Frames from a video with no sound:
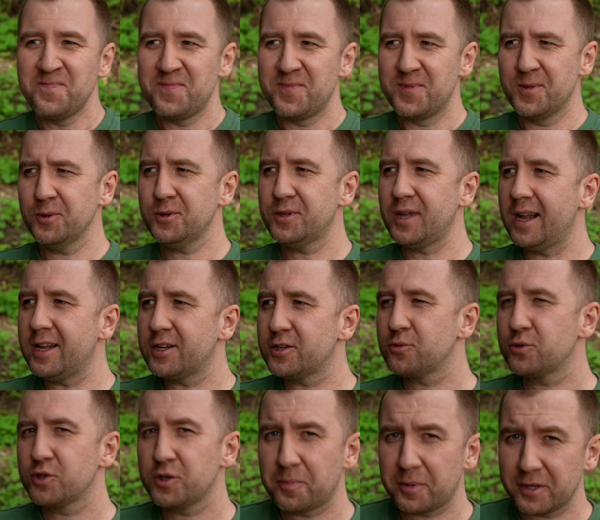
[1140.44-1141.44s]
Но ну,
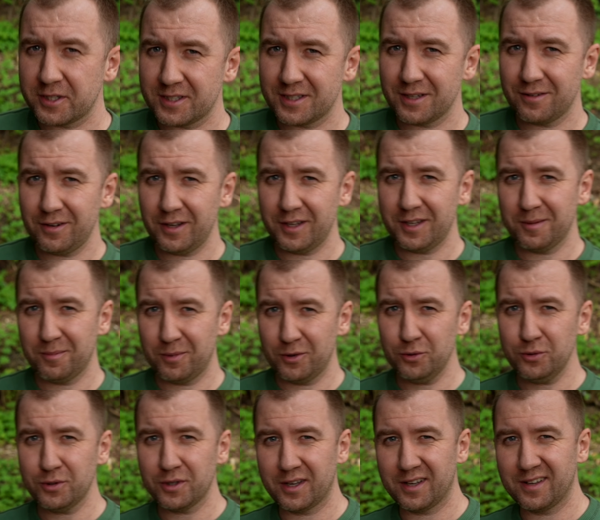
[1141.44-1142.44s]
дальше уже представление
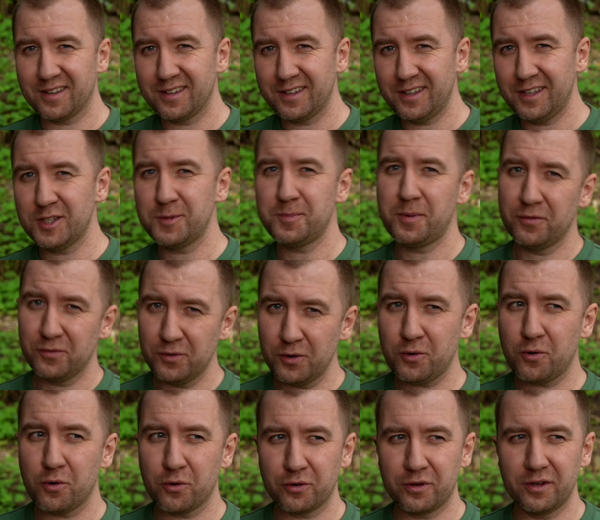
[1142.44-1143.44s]
блюда из пивной
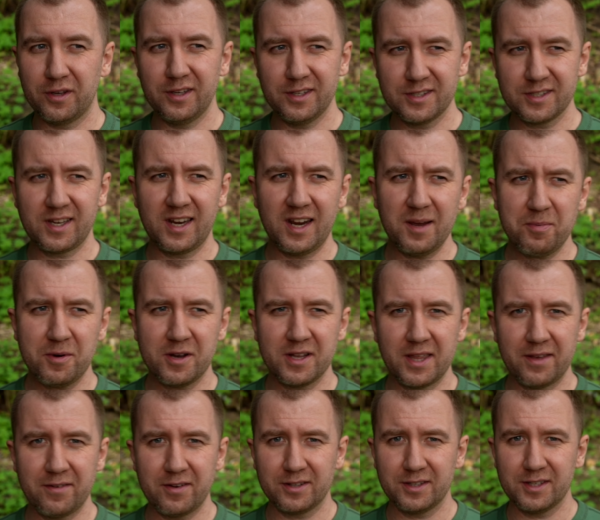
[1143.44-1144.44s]
кухни, из крепкой,
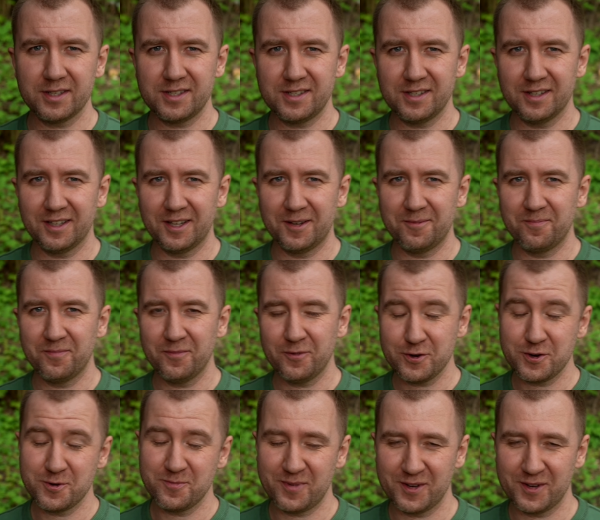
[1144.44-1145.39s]
наверное, сделаем. В общем,